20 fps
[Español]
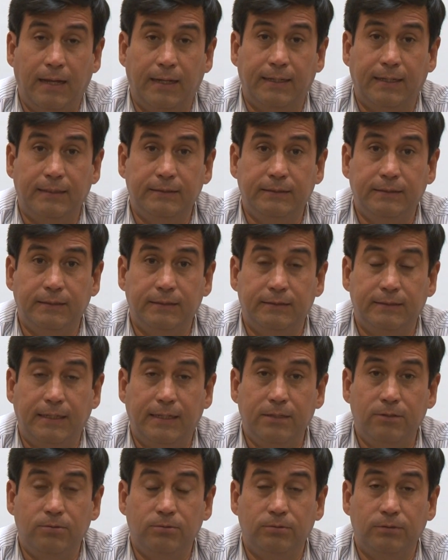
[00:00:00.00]
a casi 10
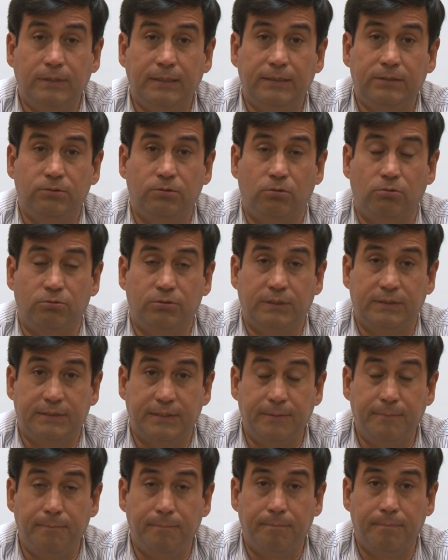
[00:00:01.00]
años, esto no es
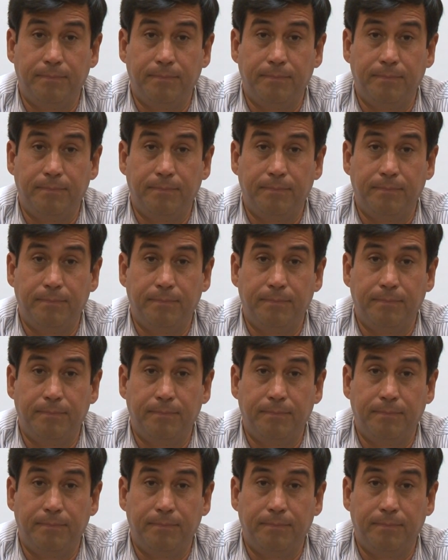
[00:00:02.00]
así.